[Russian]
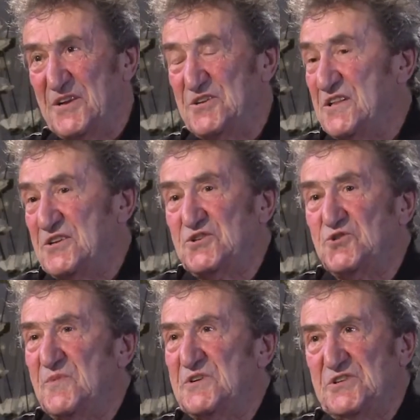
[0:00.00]
Человек с
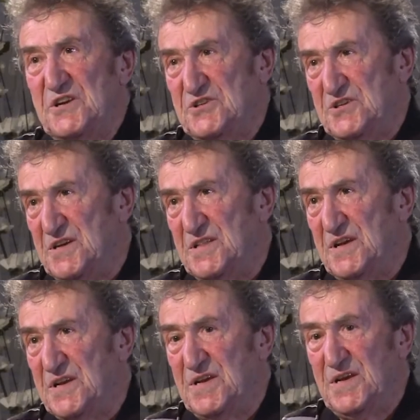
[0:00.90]
сумасшедшей
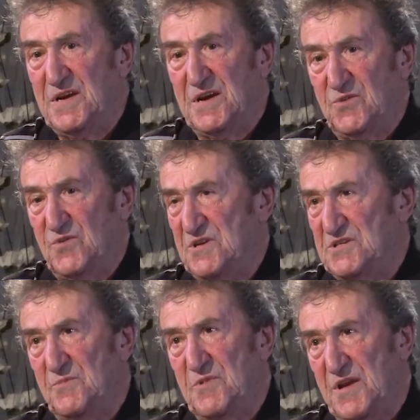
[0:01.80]
энергией, который
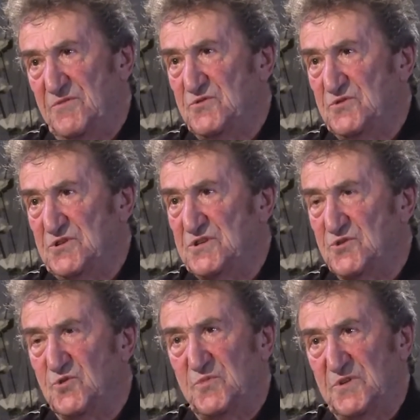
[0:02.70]
за меня в сущности
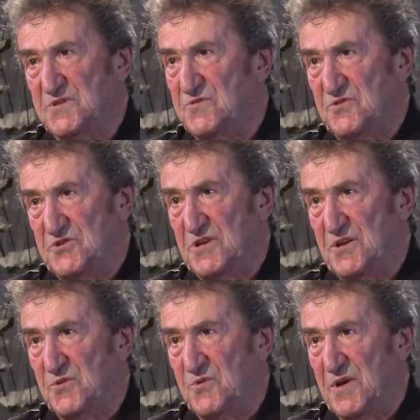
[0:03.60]
загубил свою
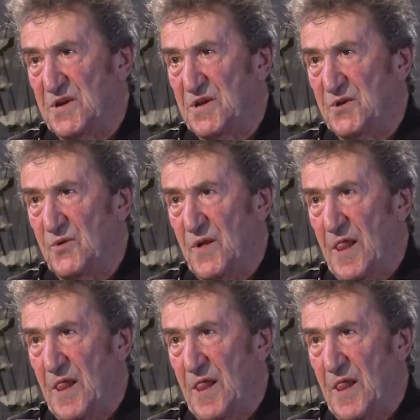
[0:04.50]
инженерную карьеру.